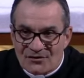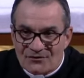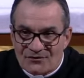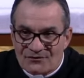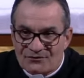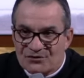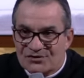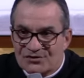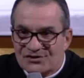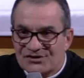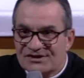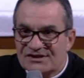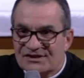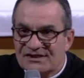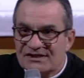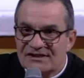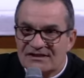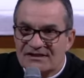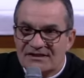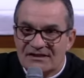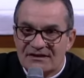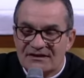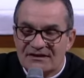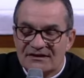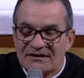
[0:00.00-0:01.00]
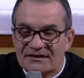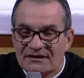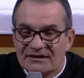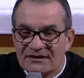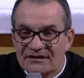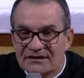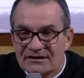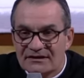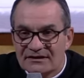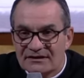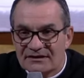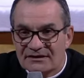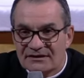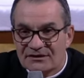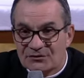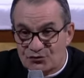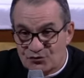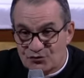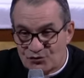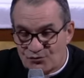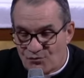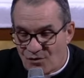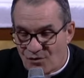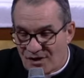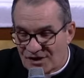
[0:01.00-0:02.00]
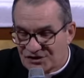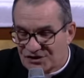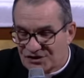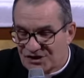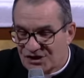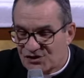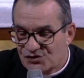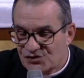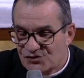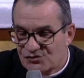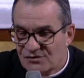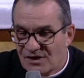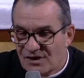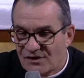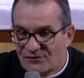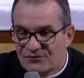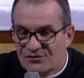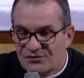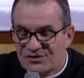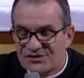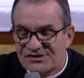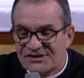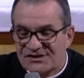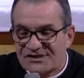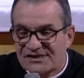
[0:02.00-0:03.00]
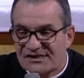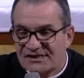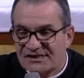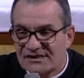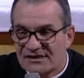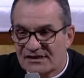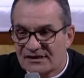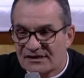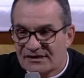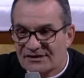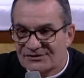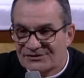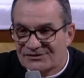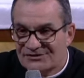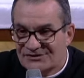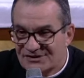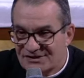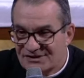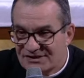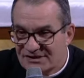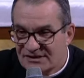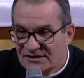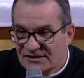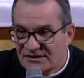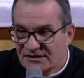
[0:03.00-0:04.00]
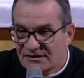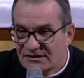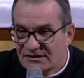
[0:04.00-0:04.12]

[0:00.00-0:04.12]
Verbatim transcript: Faustine, du moins Jésus à Faustine, dit,